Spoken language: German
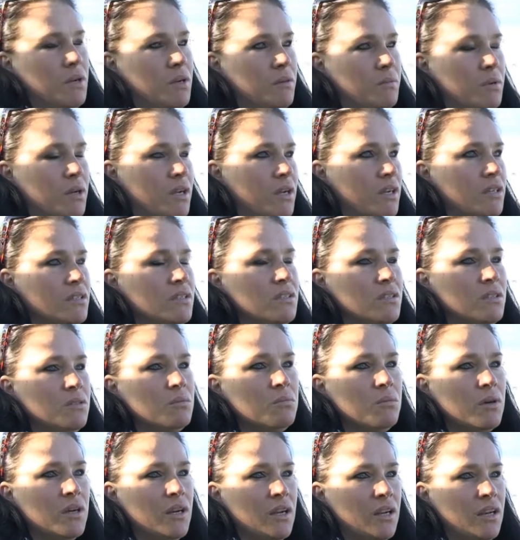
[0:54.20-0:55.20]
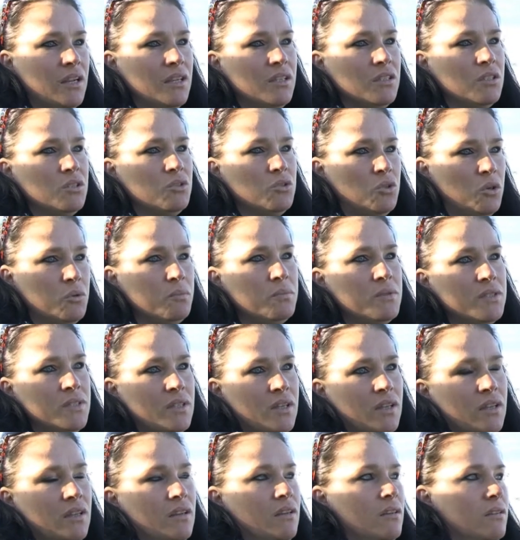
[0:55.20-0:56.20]
meine, man kann nicht immer gleich top
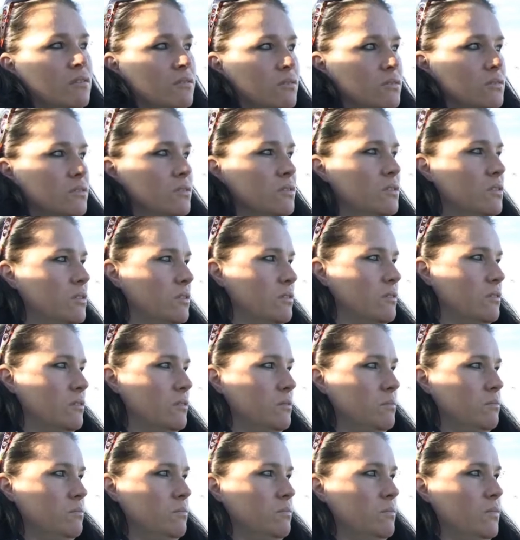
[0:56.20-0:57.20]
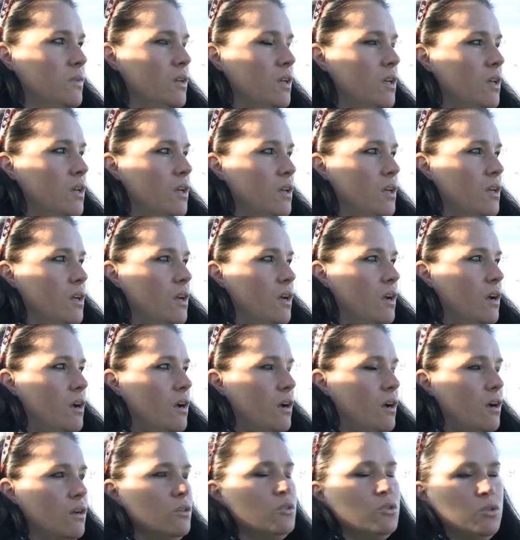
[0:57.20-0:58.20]
sein und ähm,
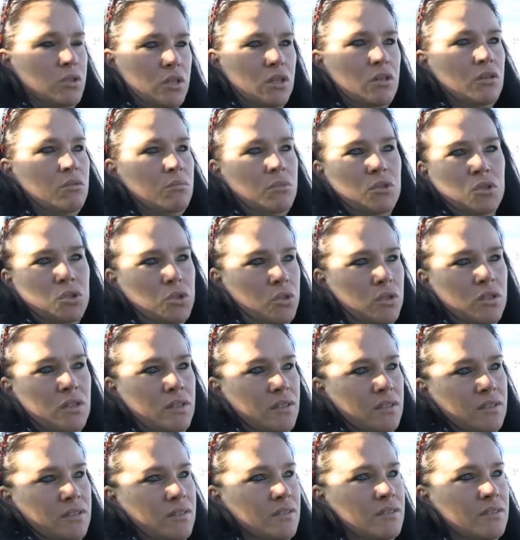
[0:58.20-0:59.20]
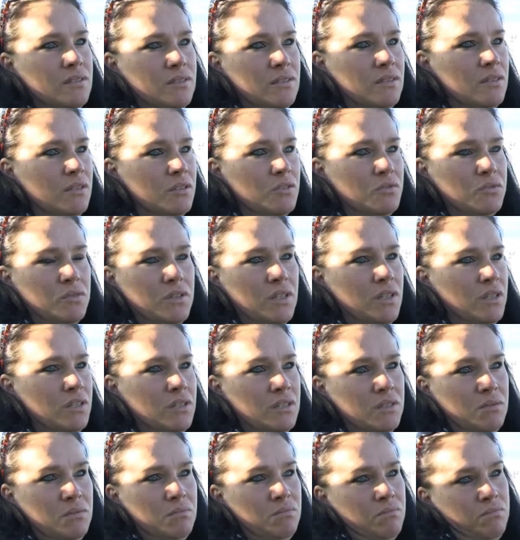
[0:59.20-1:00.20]
also ich denke mal schon, das sind jetzt
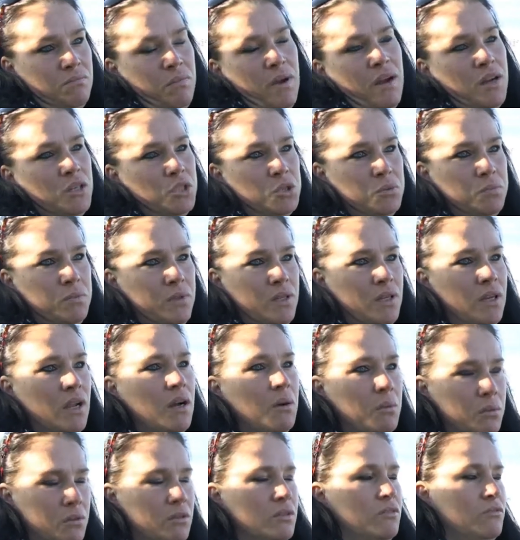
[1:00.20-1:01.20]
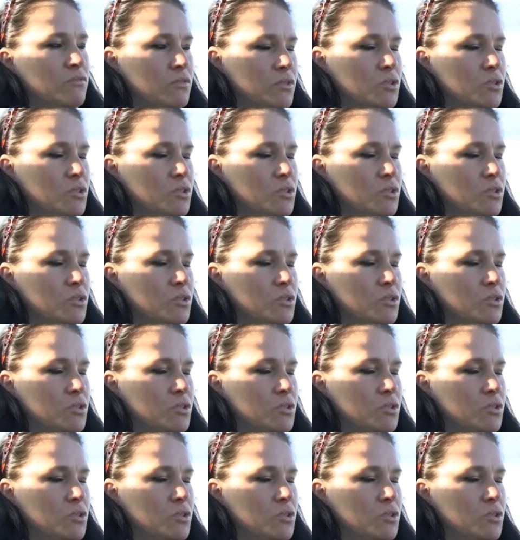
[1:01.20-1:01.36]
vielleicht ein paar Spiele, aber das